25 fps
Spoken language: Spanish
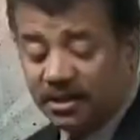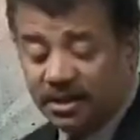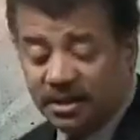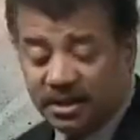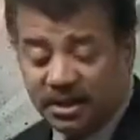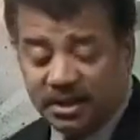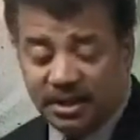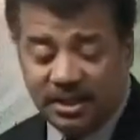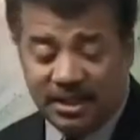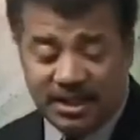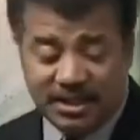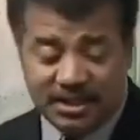
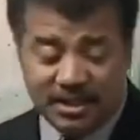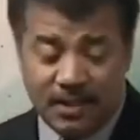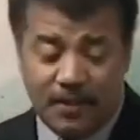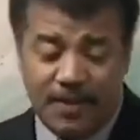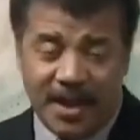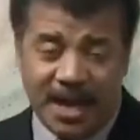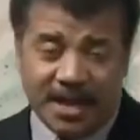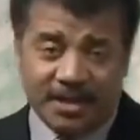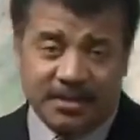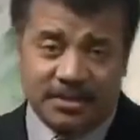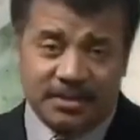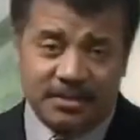De hecho,
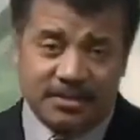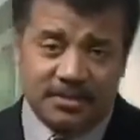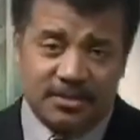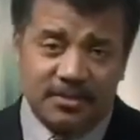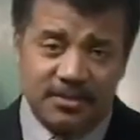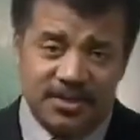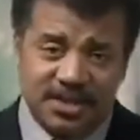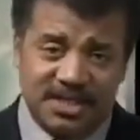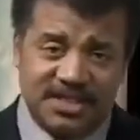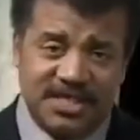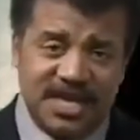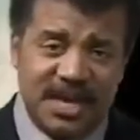para
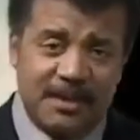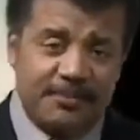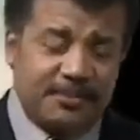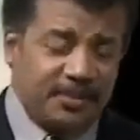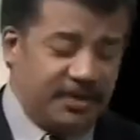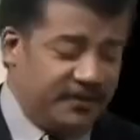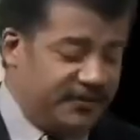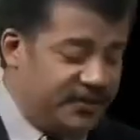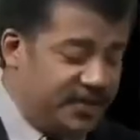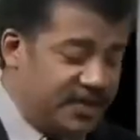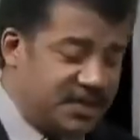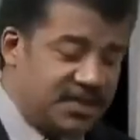ver un
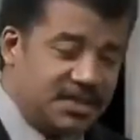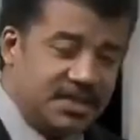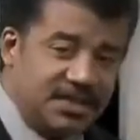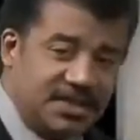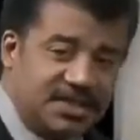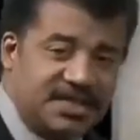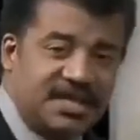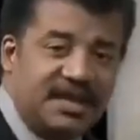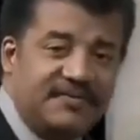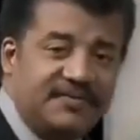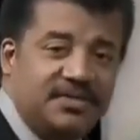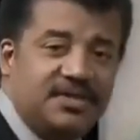ejemplo,
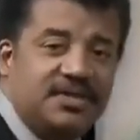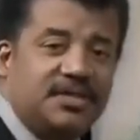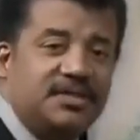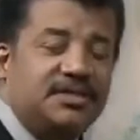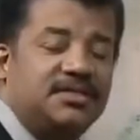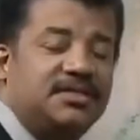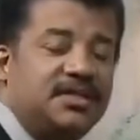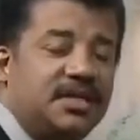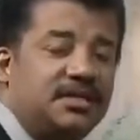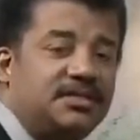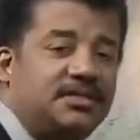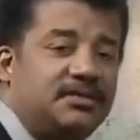vamos
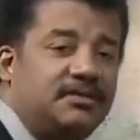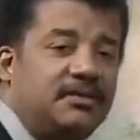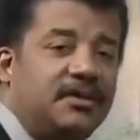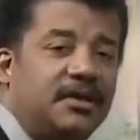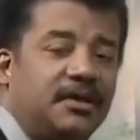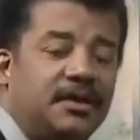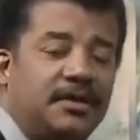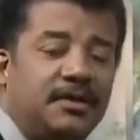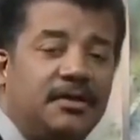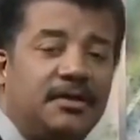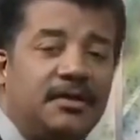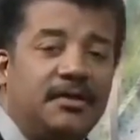a echar la
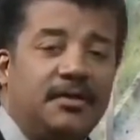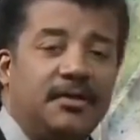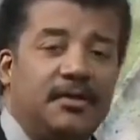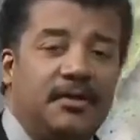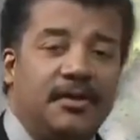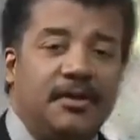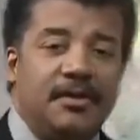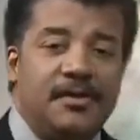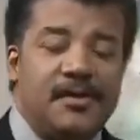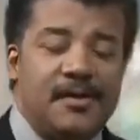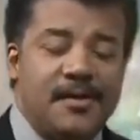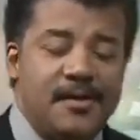vista
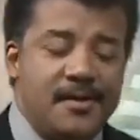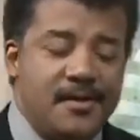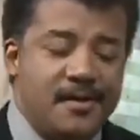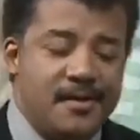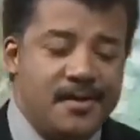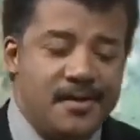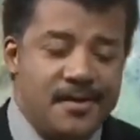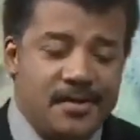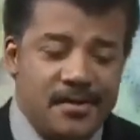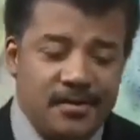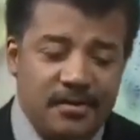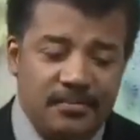atrás
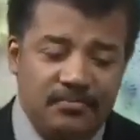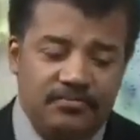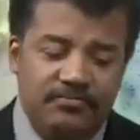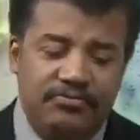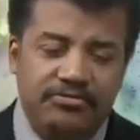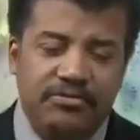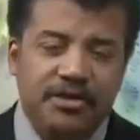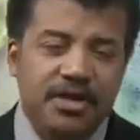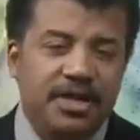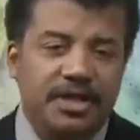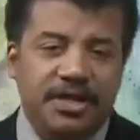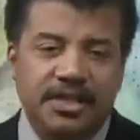
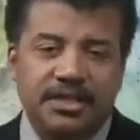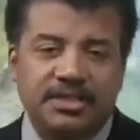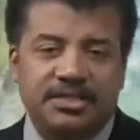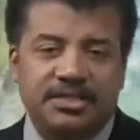hasta el